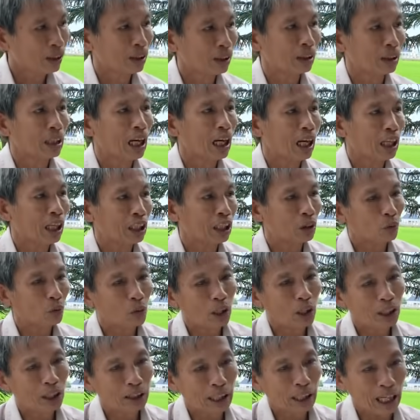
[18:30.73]
đời
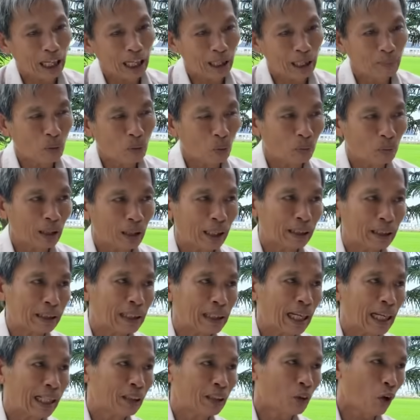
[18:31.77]
quân hạ một lần
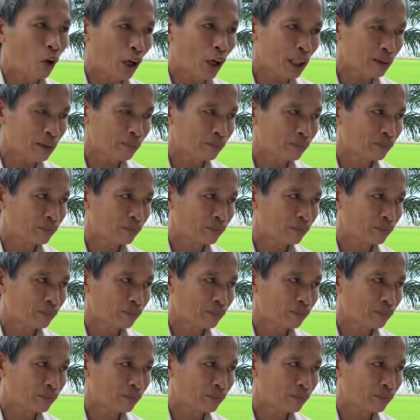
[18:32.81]
giải thoát